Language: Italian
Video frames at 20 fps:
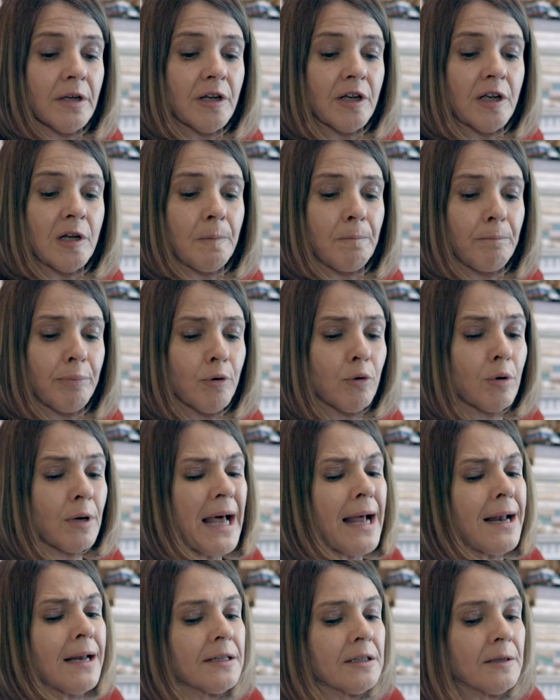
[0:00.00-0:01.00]
Il
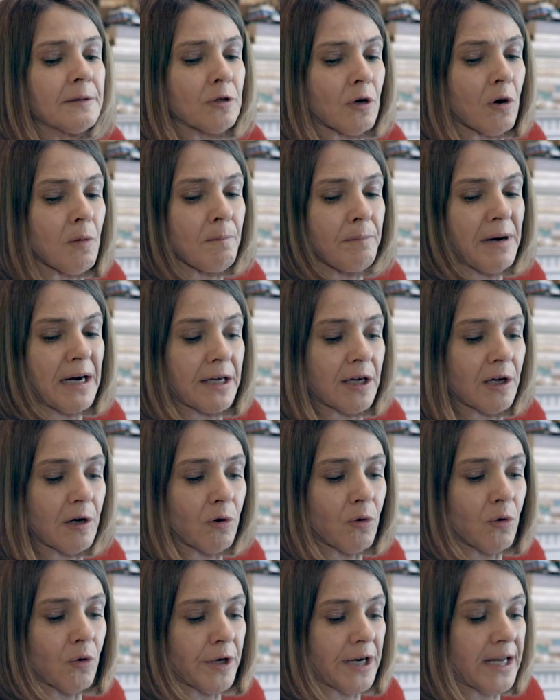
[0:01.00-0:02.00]
plurale di
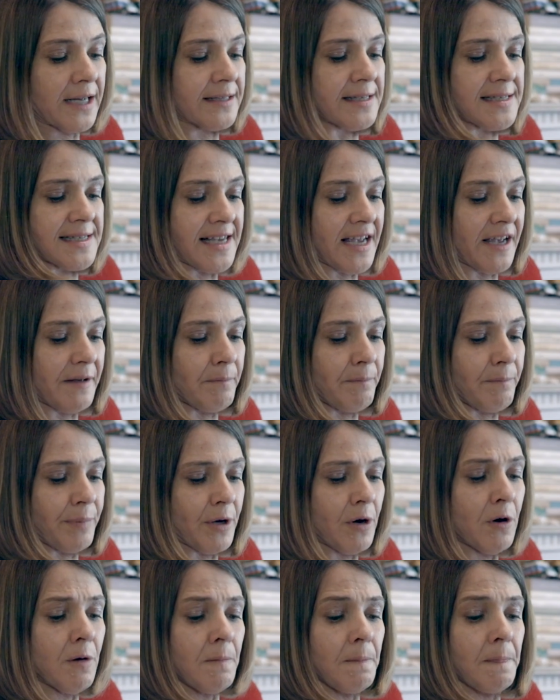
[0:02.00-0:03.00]
trombachelone, ad
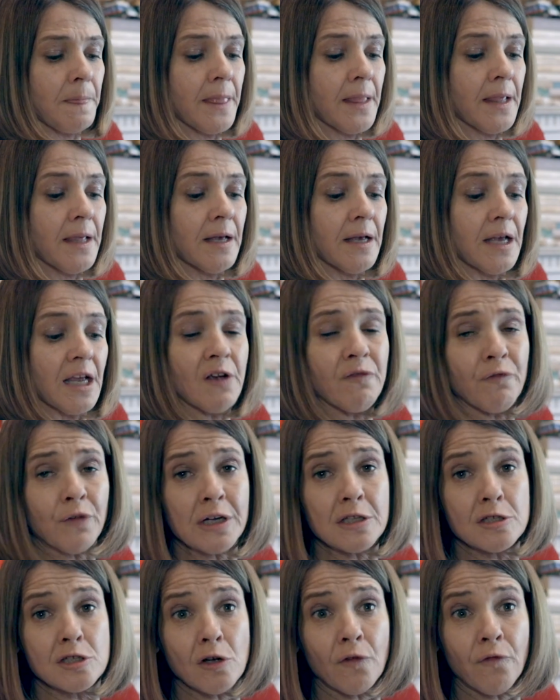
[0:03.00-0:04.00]
esempio, è
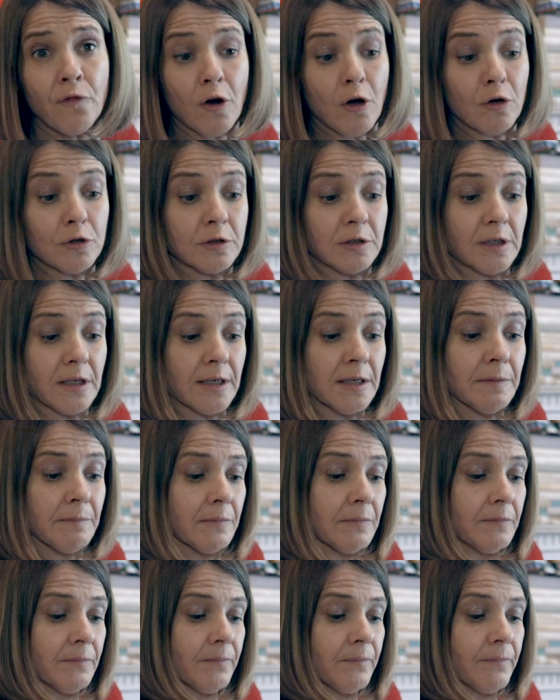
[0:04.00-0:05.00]
frizzoflotteri.
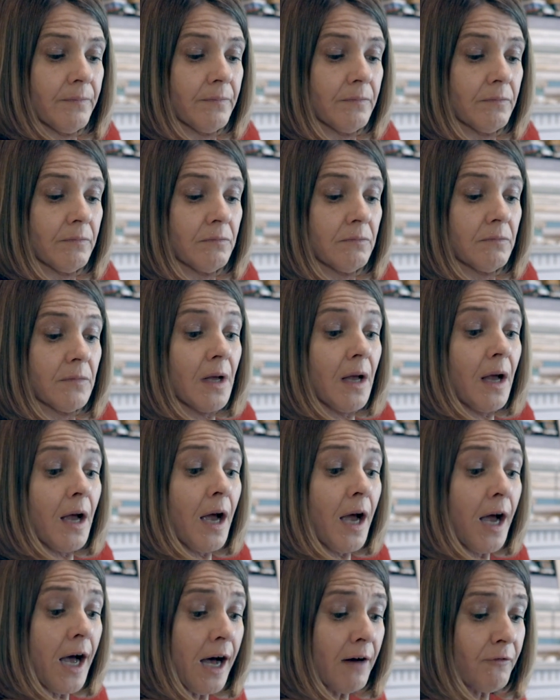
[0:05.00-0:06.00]

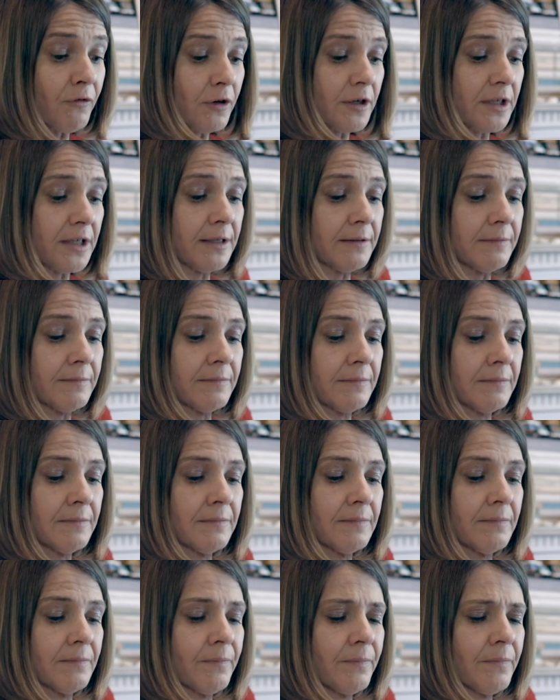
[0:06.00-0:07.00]
Cavoli!
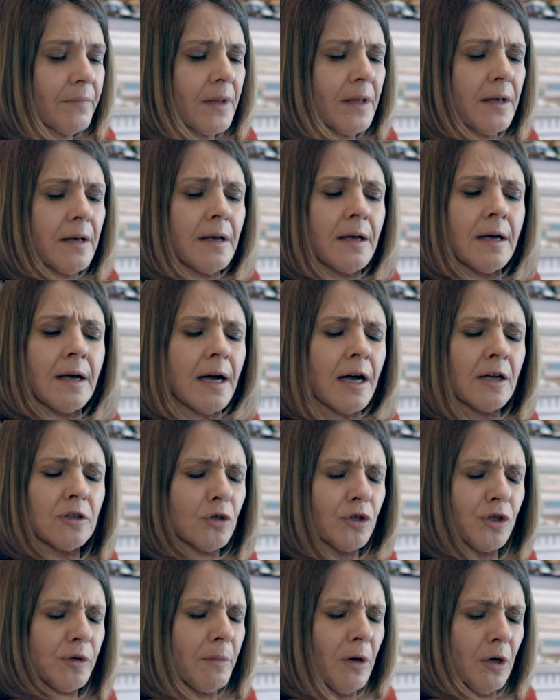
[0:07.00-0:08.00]
Ad
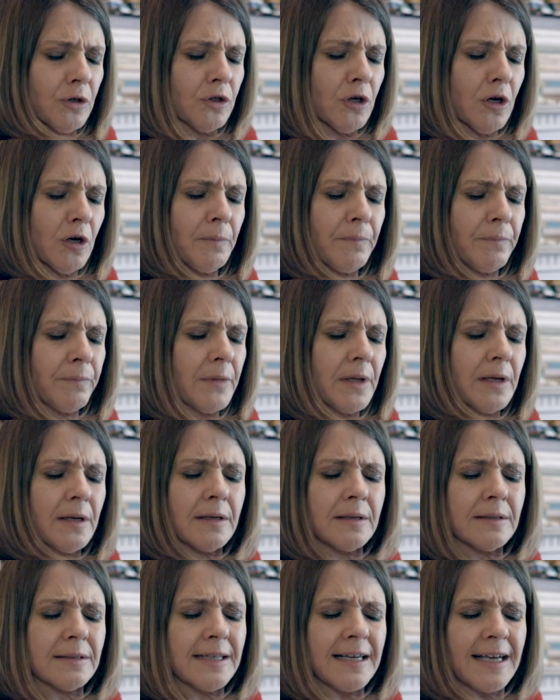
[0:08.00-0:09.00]
ogni modo,
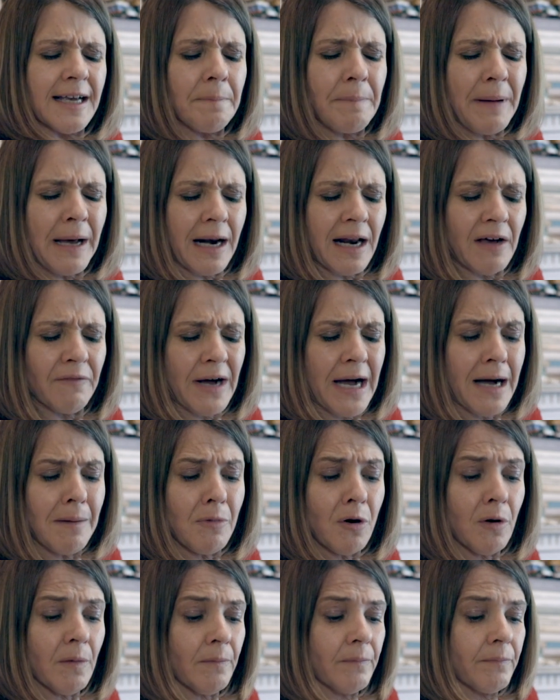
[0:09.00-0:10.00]
di che
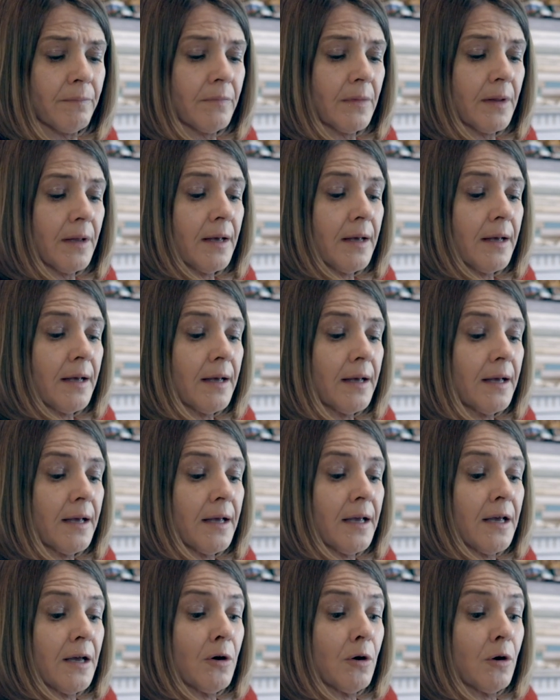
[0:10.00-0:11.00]
parlavamo?
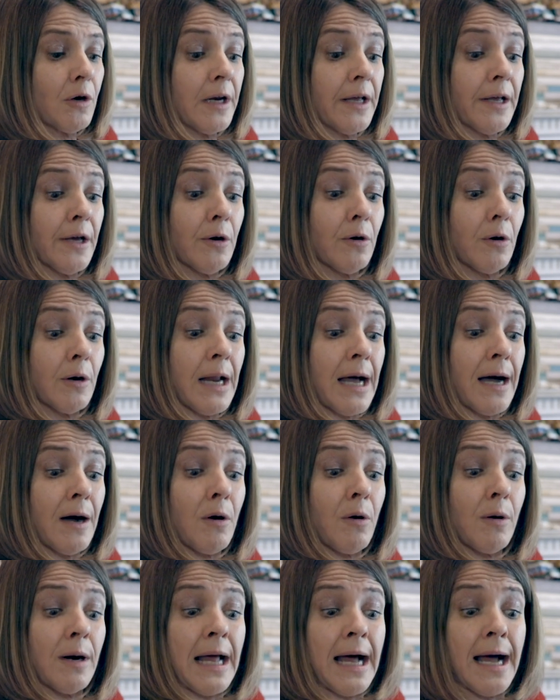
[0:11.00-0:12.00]
Eo, Leo,
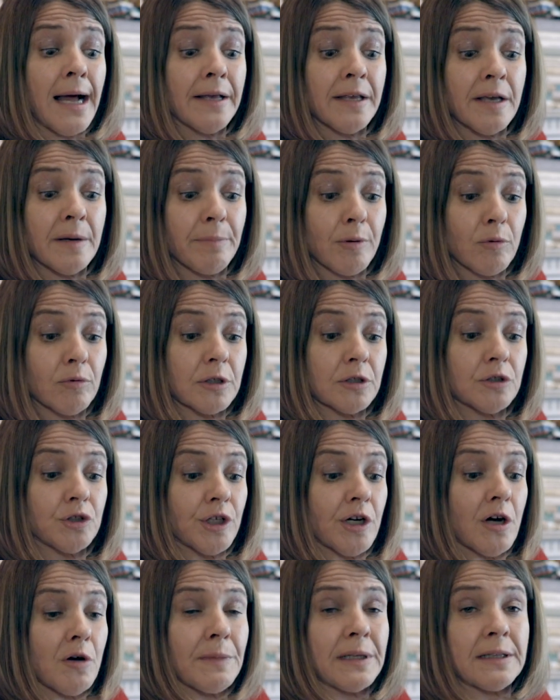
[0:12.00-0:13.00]
Lao, Lai e bruchi
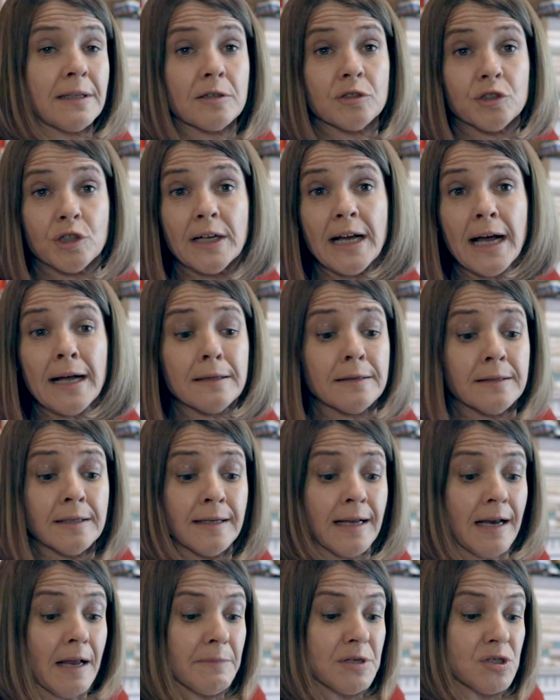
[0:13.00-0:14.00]
geometri giganti
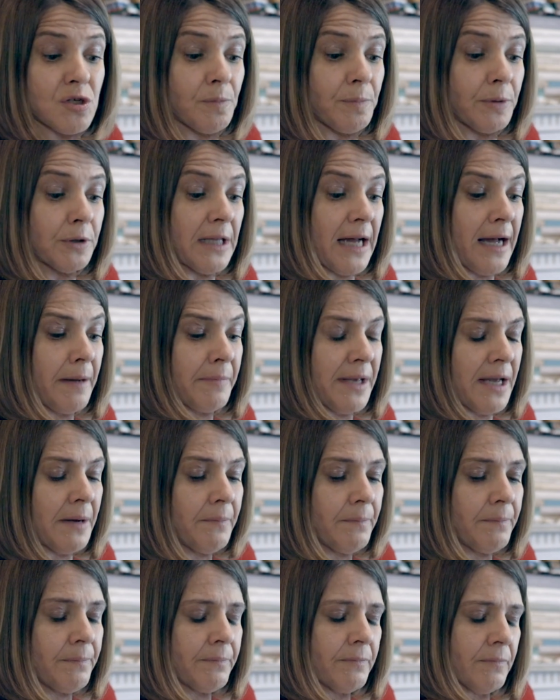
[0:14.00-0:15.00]
nella Mesopotamia.
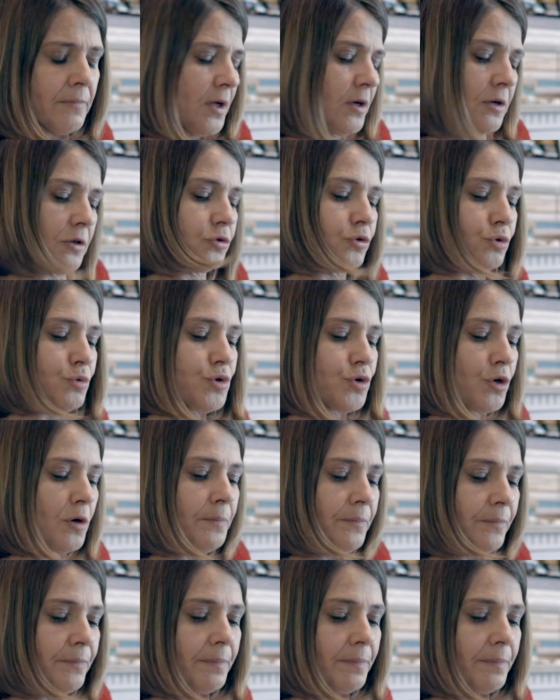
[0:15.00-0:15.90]
Giusto.